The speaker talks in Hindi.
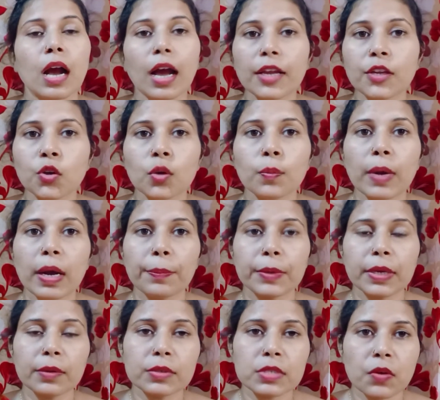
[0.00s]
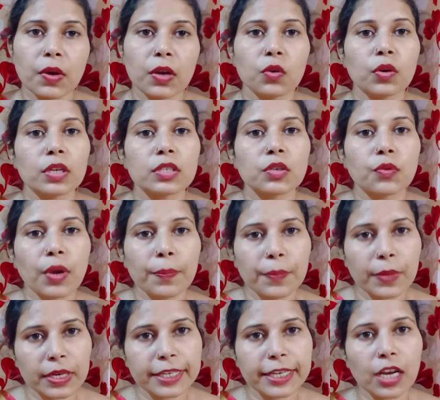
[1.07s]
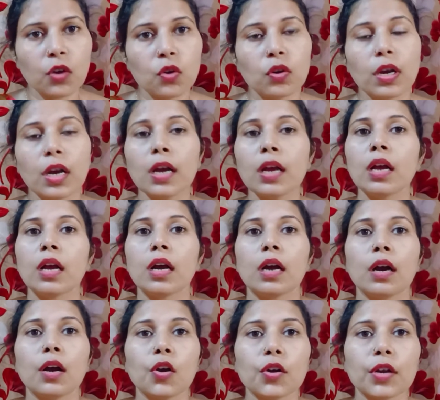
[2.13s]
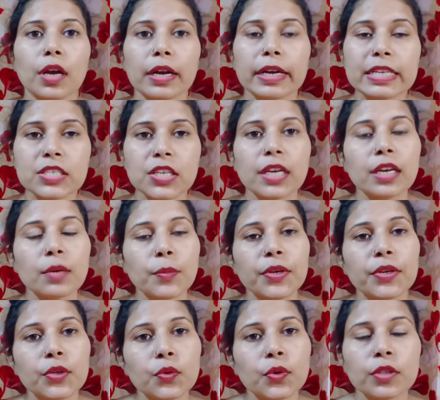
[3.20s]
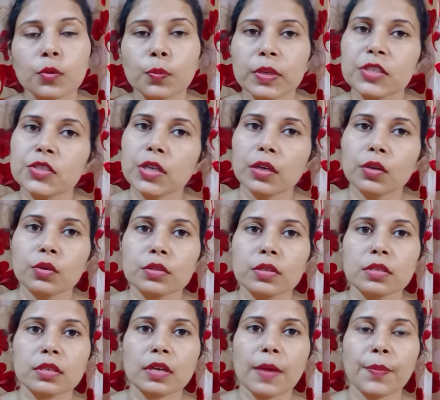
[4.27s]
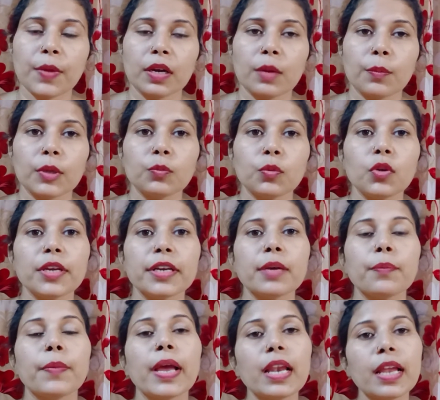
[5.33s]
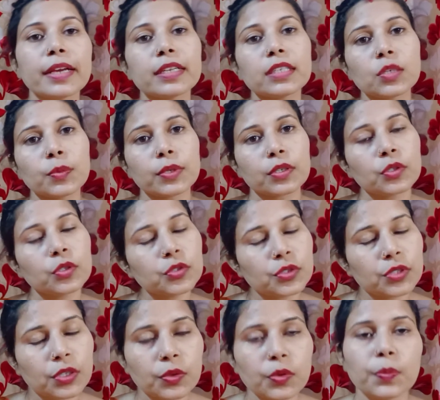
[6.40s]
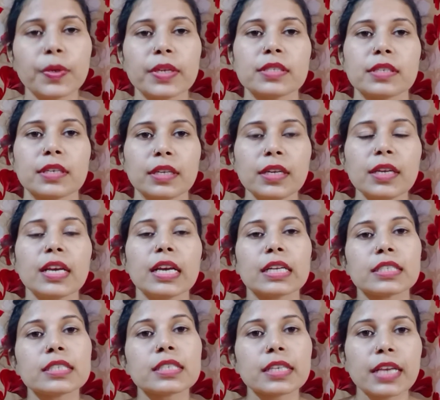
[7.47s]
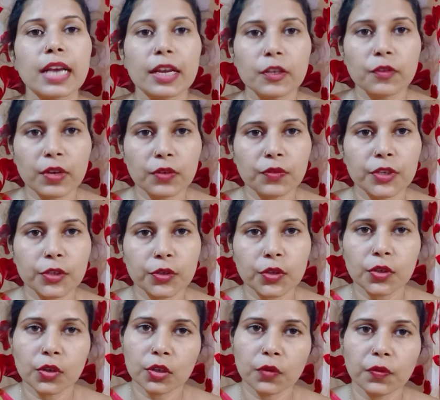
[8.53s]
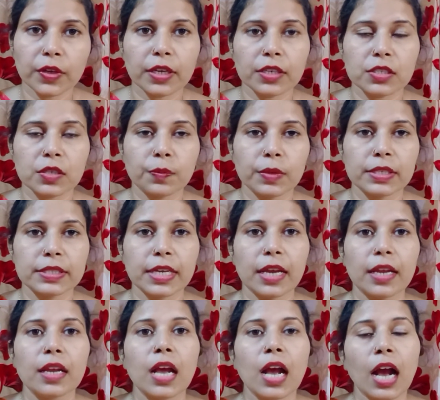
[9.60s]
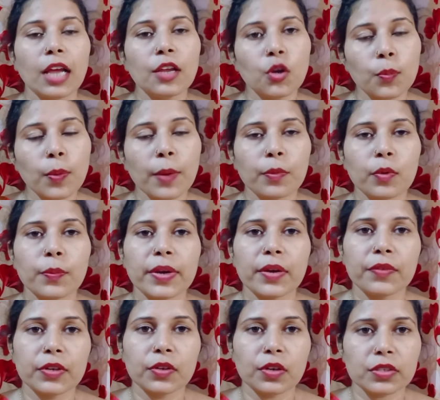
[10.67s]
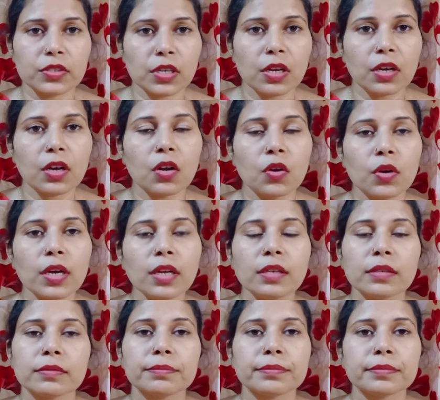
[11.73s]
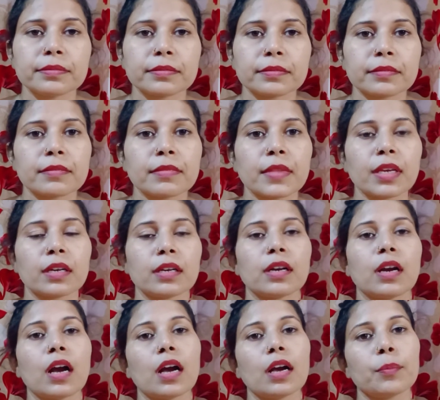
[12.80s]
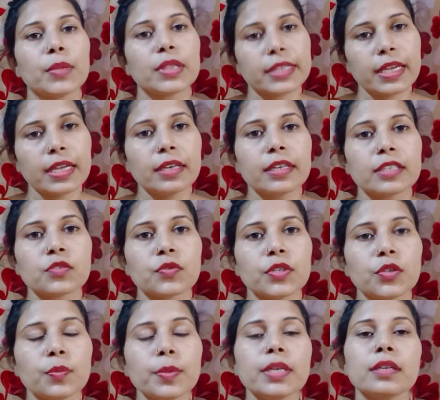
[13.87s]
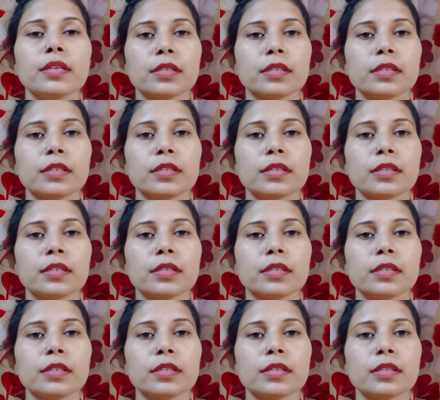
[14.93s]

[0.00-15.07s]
आई होप आपके सवालों का जवाब मिल गया होगा और अगर चैनल में न्यू है तो प्लीज़ चैनल को सब्सक्राइब करना मत भूलिएगा बेल आइकन के बटन को जरूर प्रेस करें जिससे कि आने वाली वीडियो की नोटिफिकेशन मिल जाए आई होप आपको मेरा वीडियो अच्छा लगा होगा मिलते हैं नेक्स्ट वीडियो में